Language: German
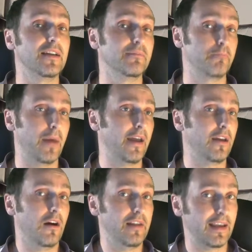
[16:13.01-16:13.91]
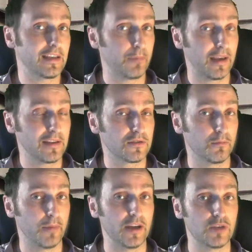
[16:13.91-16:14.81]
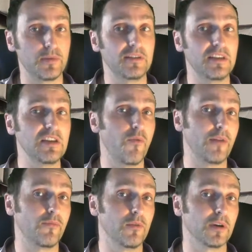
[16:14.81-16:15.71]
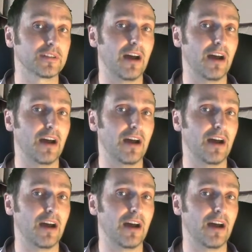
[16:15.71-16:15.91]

bei AliExpress zum Beispiel die Red River